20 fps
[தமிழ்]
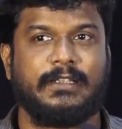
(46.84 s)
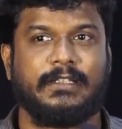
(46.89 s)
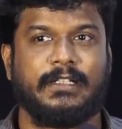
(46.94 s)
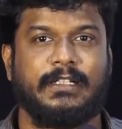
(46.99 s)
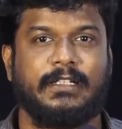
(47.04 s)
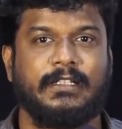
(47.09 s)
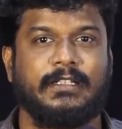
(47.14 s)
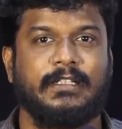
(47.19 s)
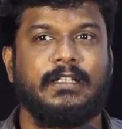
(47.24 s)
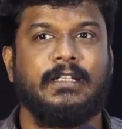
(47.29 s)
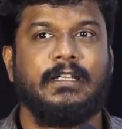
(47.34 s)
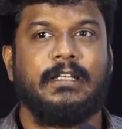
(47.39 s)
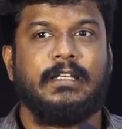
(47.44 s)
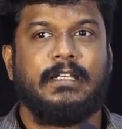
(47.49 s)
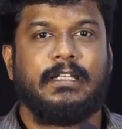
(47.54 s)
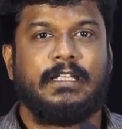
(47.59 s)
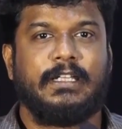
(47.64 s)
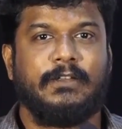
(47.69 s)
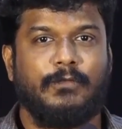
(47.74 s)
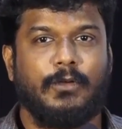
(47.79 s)
எடுத்துக்கிட்டு
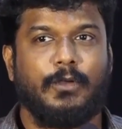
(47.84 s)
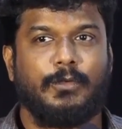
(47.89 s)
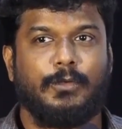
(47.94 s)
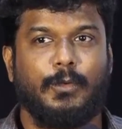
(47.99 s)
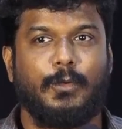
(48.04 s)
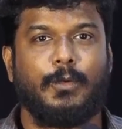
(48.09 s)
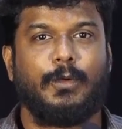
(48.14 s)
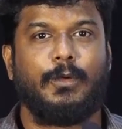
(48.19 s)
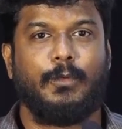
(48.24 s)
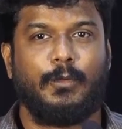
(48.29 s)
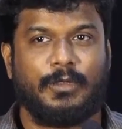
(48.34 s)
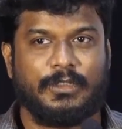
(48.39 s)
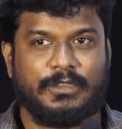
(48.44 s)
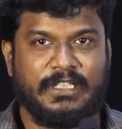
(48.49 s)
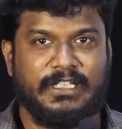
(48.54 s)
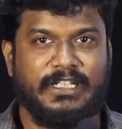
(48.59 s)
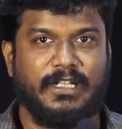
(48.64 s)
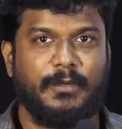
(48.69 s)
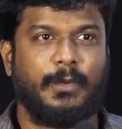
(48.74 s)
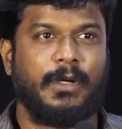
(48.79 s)
இவ்வளோ தூரம் ஒரு
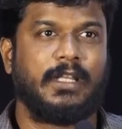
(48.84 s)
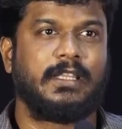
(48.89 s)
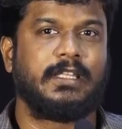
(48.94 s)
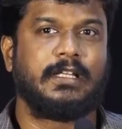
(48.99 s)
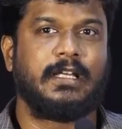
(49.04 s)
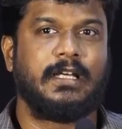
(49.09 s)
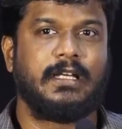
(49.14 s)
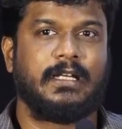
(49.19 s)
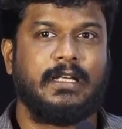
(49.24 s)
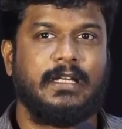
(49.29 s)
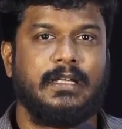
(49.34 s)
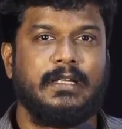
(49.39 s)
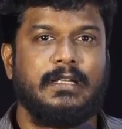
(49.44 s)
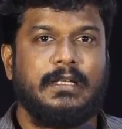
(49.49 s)
சின்ன படத்துக்காக